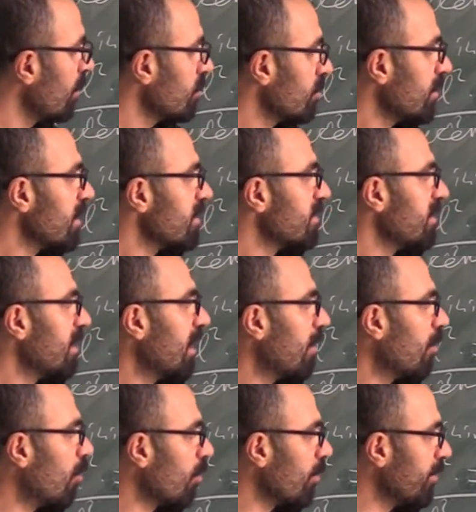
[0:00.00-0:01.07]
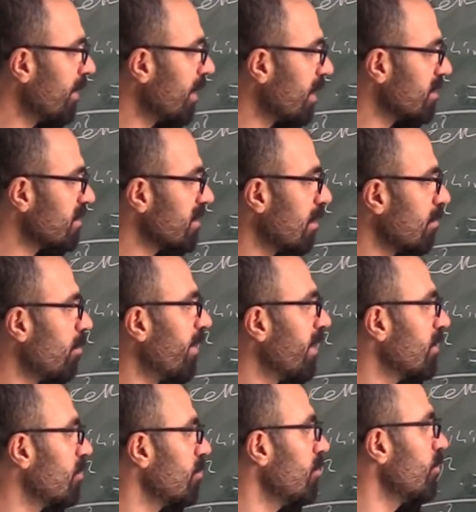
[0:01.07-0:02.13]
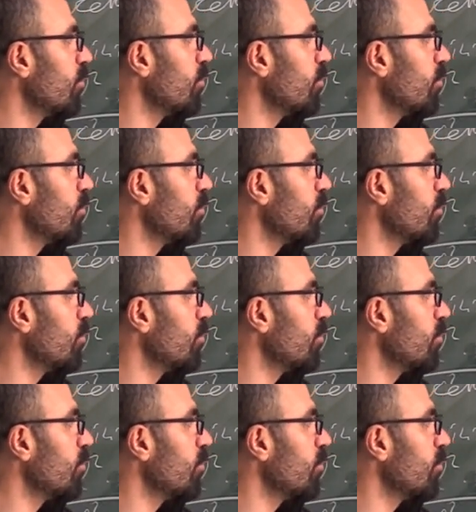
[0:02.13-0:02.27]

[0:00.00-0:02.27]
Dolayısıyla orbital açısal momentumu